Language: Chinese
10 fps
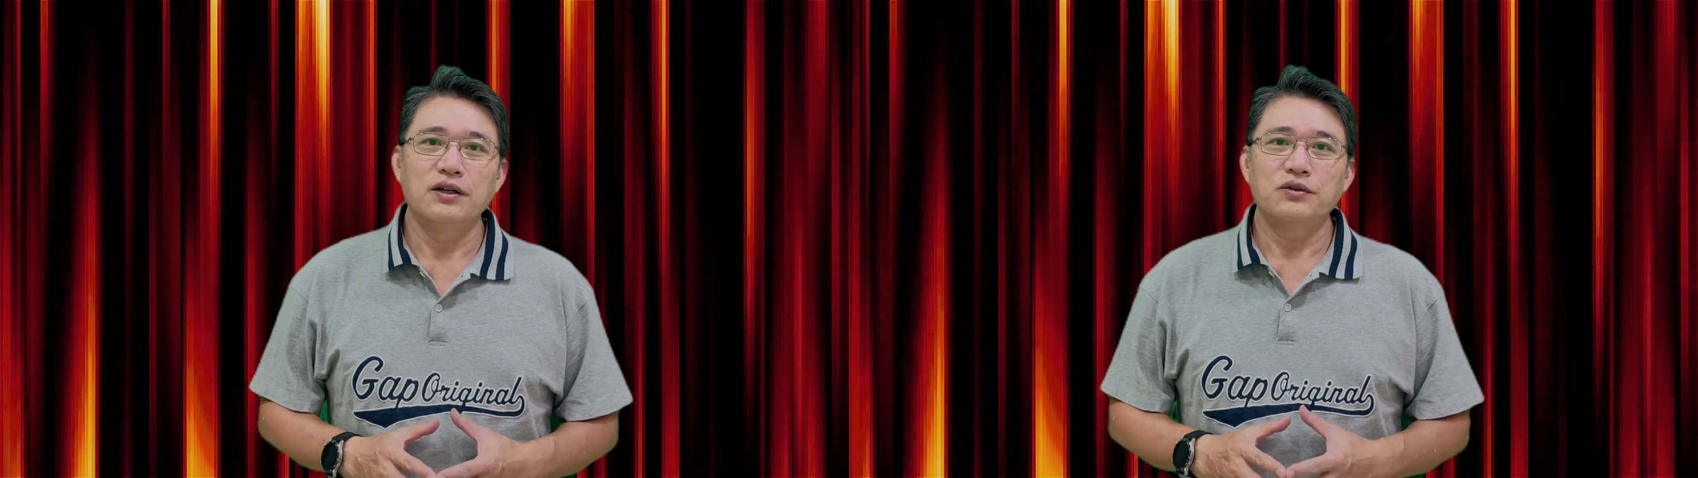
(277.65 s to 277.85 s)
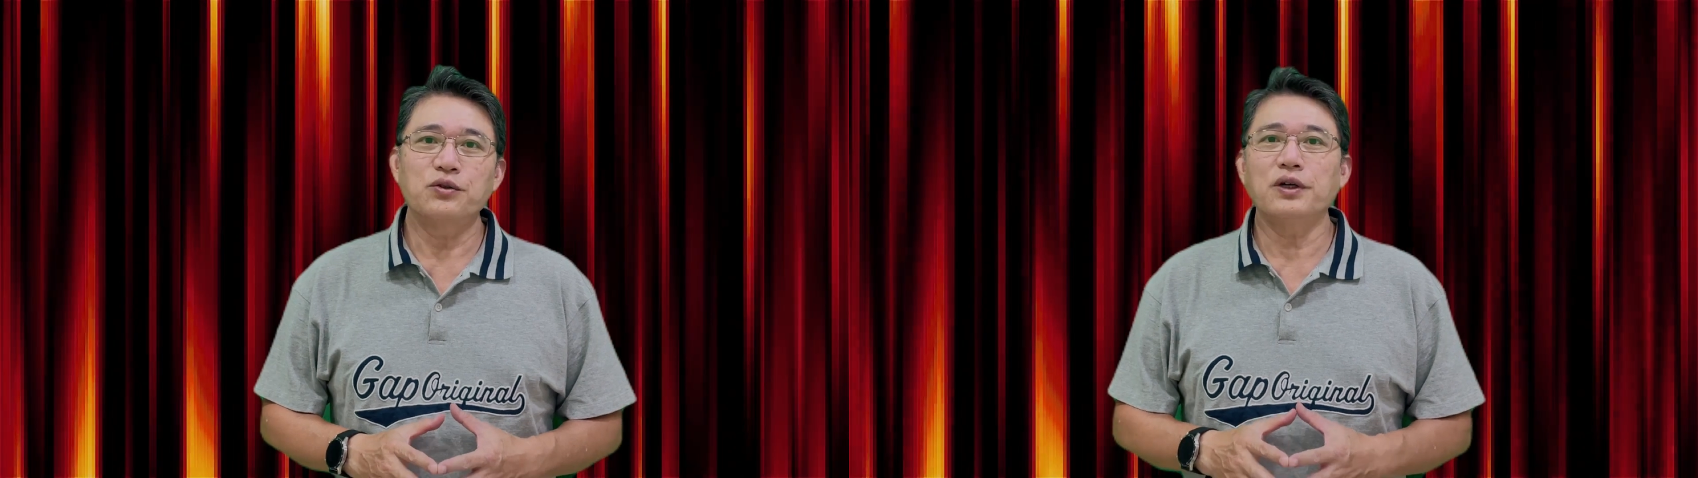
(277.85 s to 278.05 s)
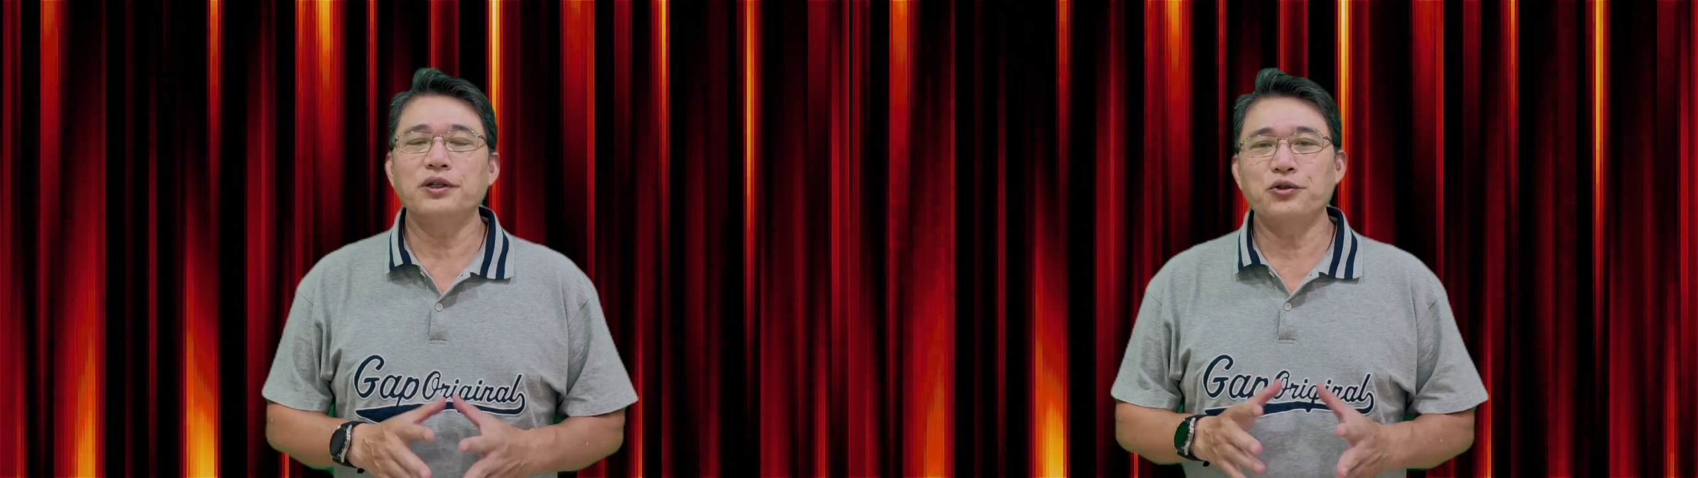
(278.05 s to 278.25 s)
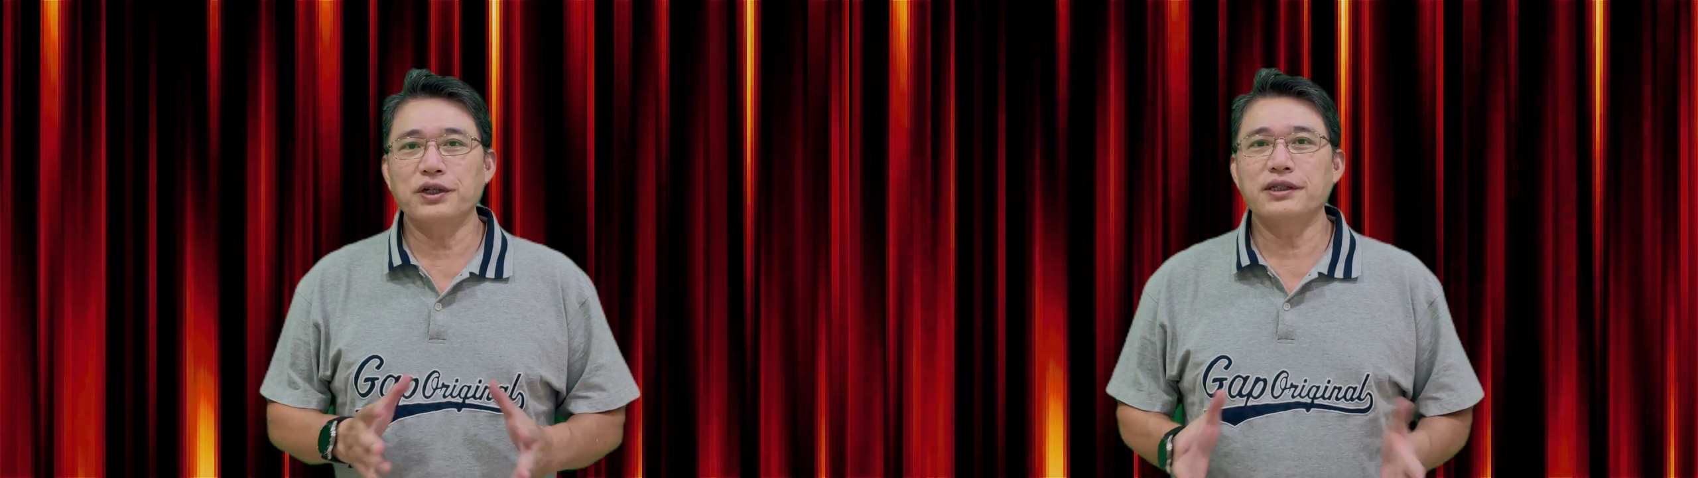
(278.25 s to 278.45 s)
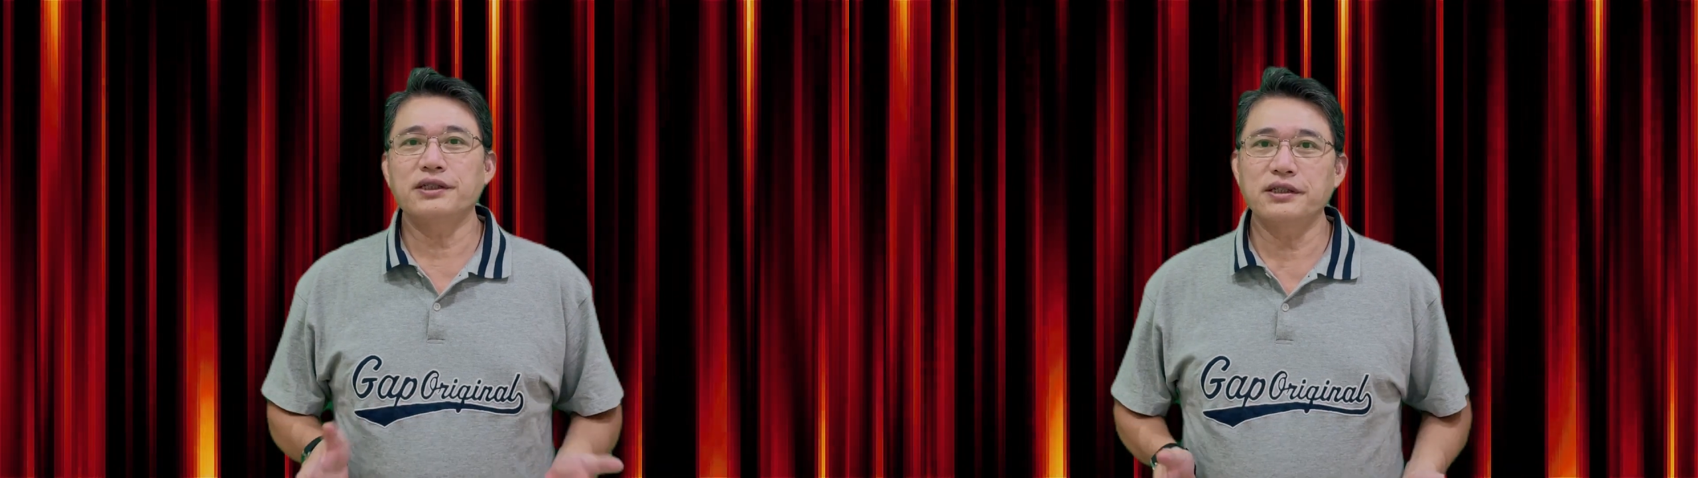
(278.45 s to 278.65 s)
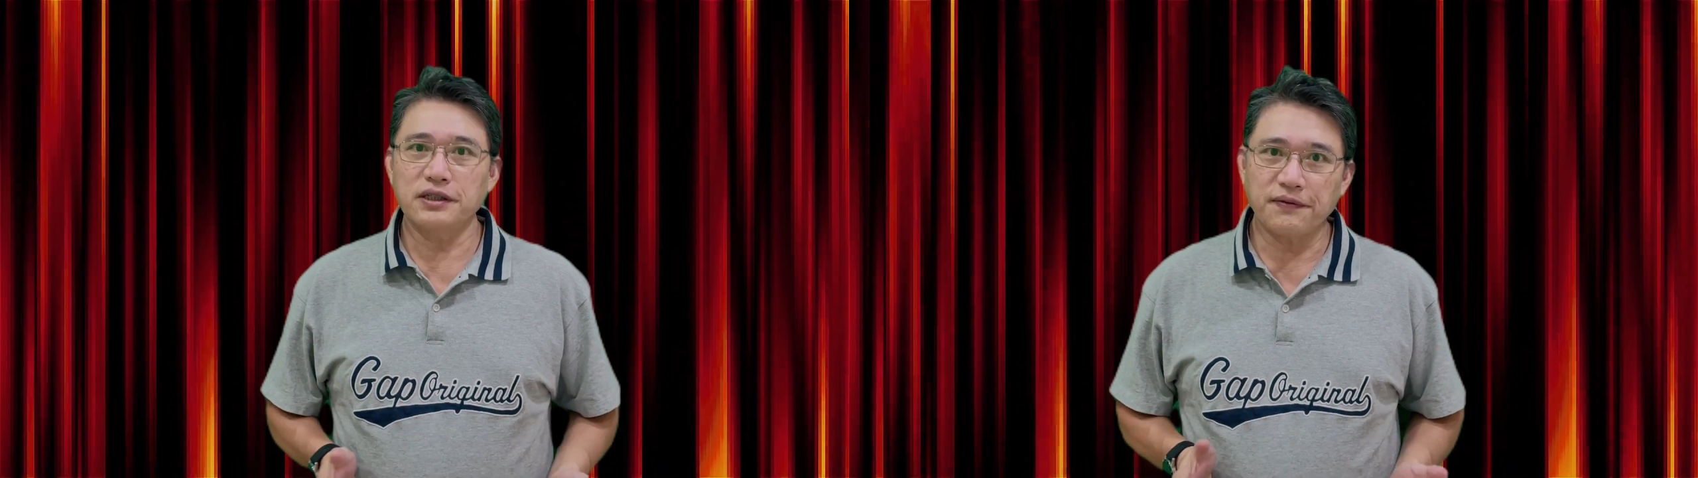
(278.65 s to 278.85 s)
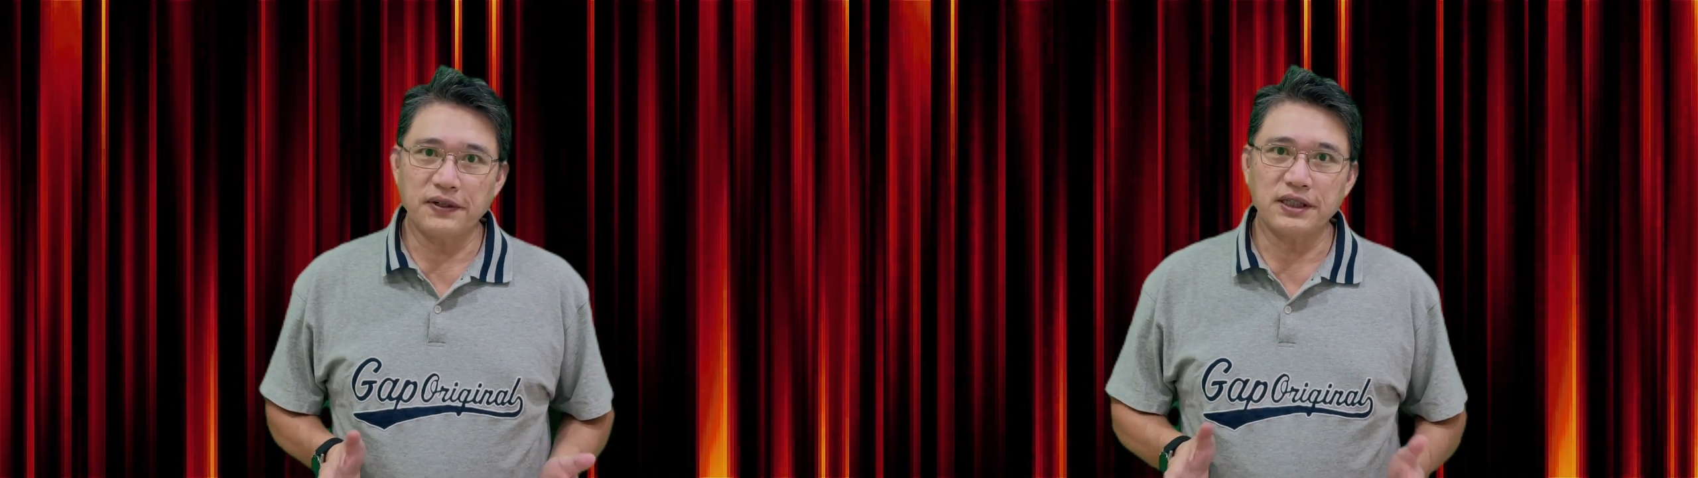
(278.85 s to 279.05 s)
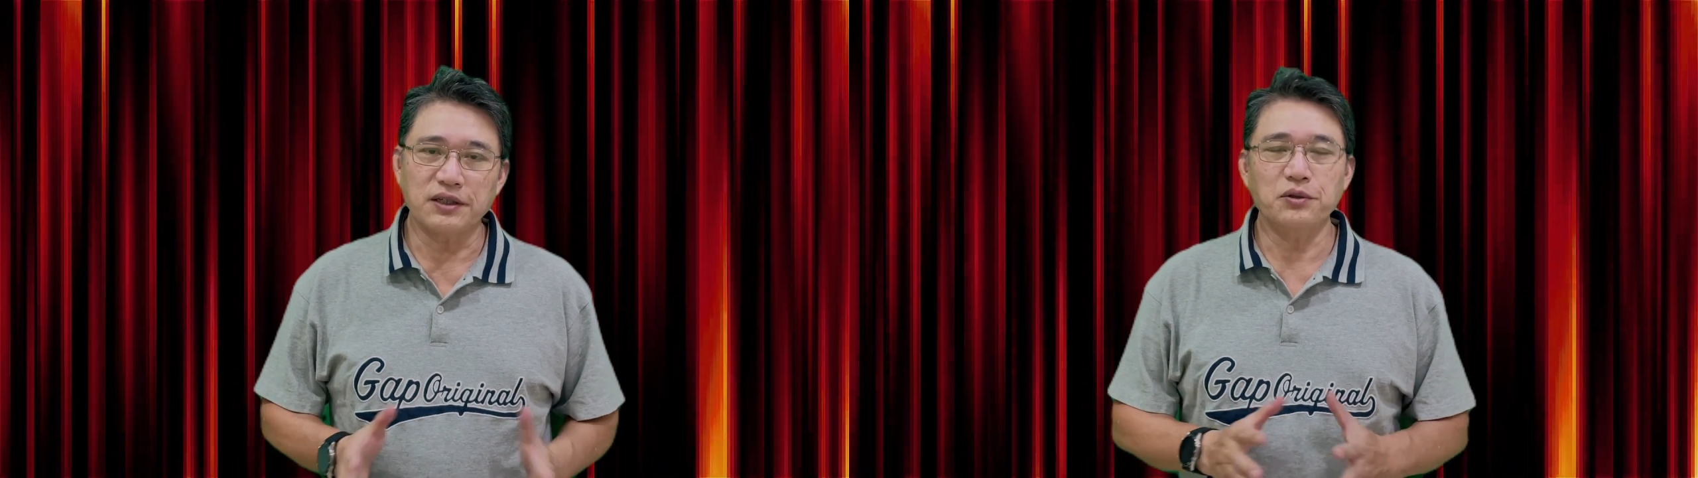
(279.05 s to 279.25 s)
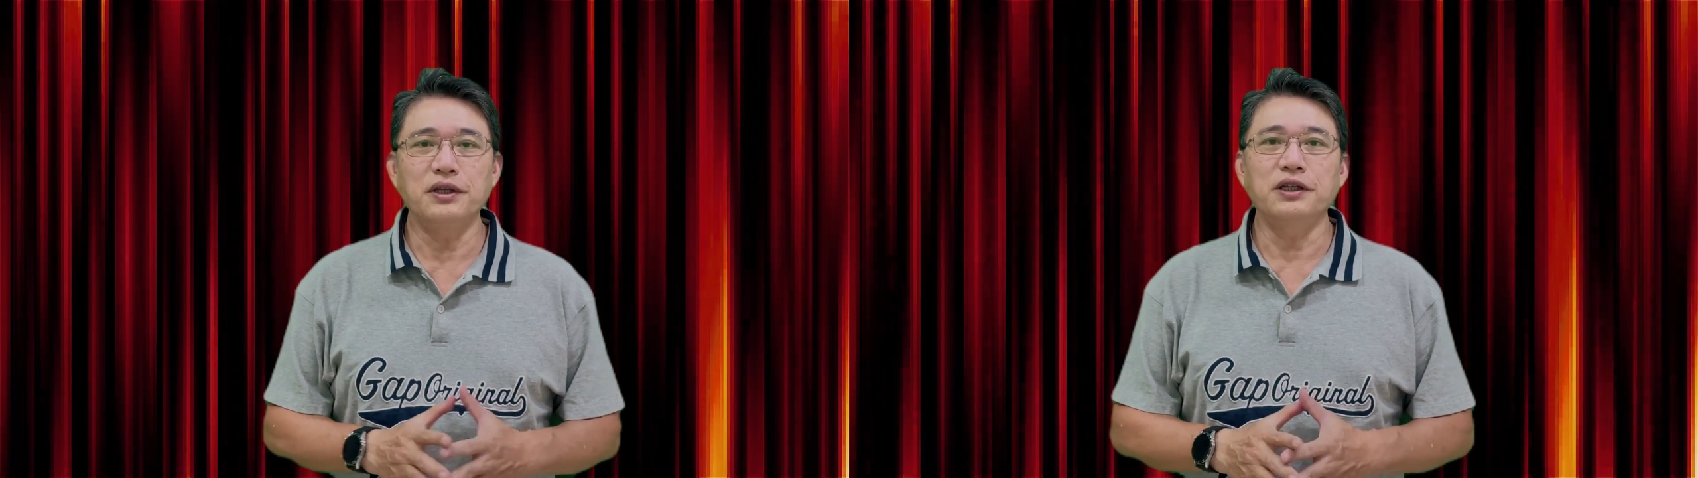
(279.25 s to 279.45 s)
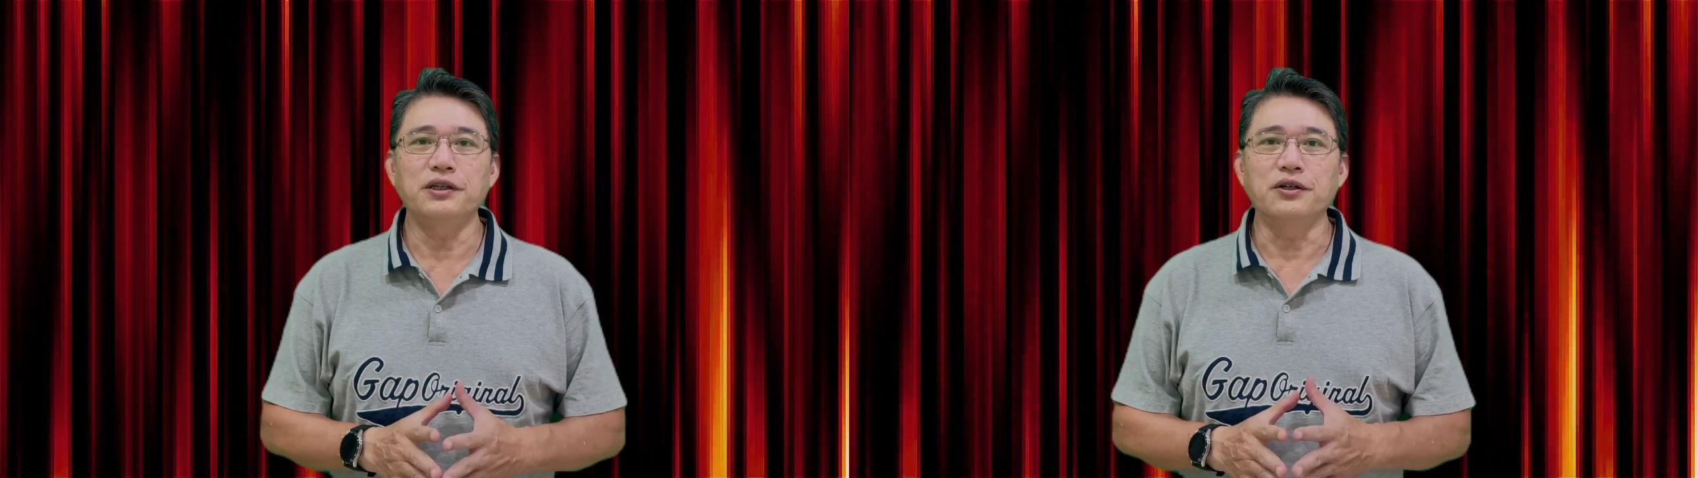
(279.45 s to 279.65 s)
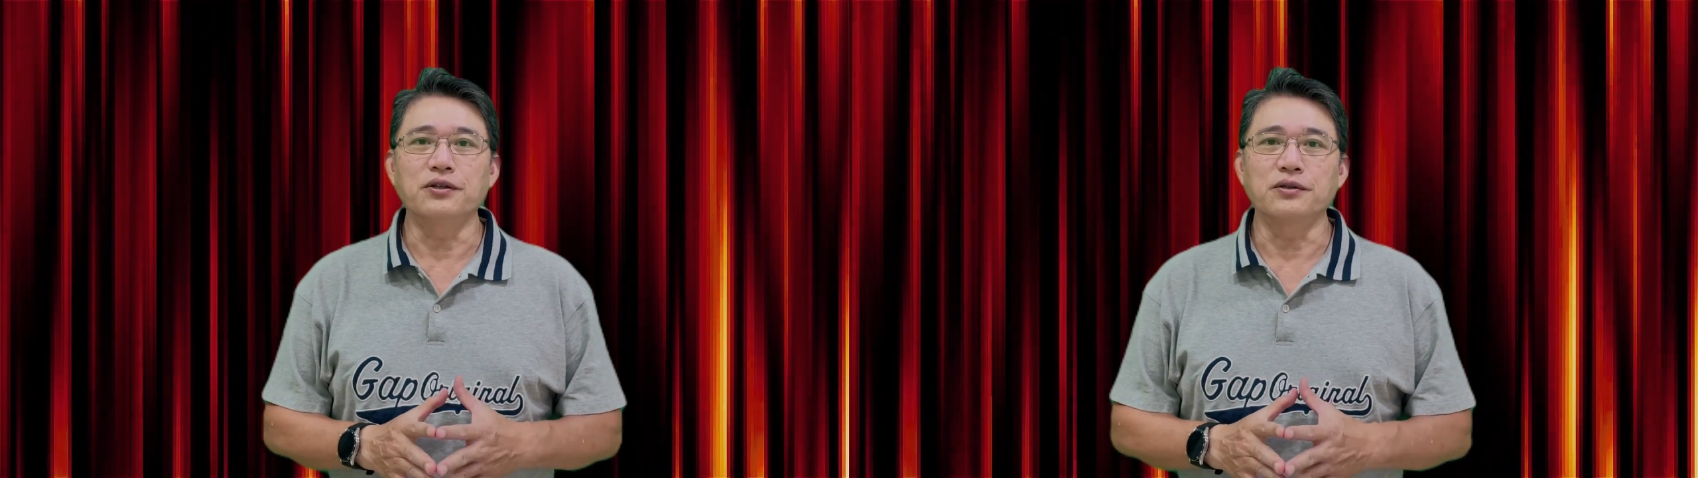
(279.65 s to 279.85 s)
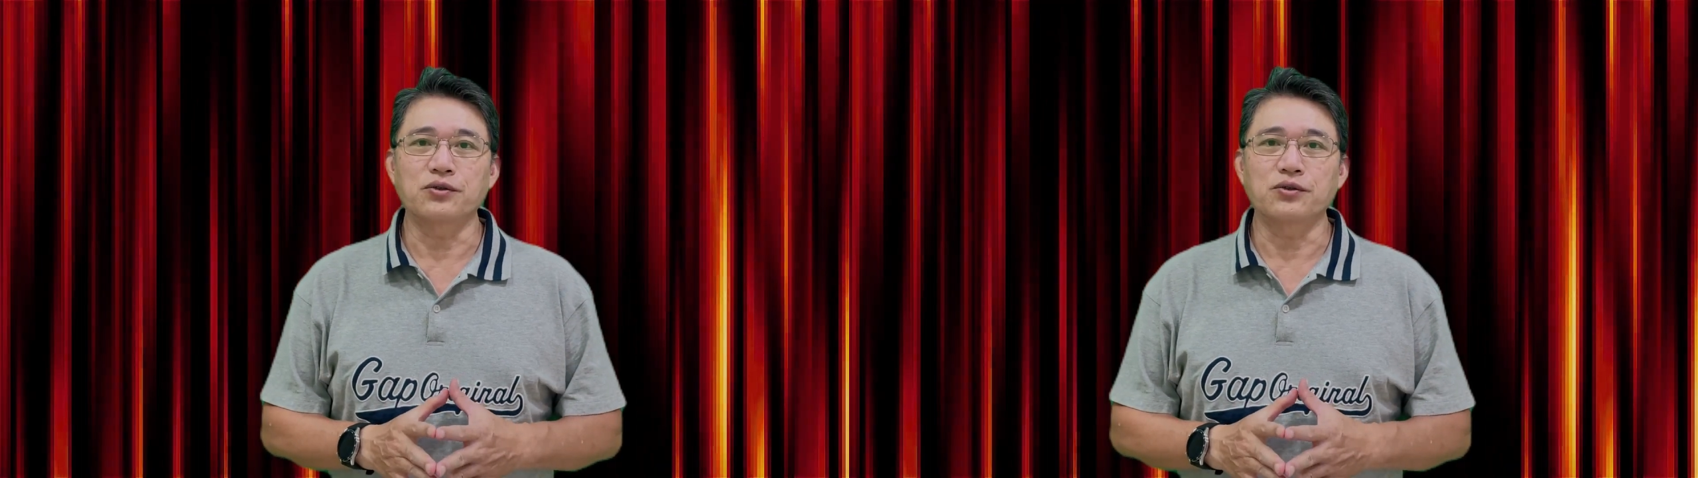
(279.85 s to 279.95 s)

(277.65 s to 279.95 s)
如果你觉得这次的分享对你有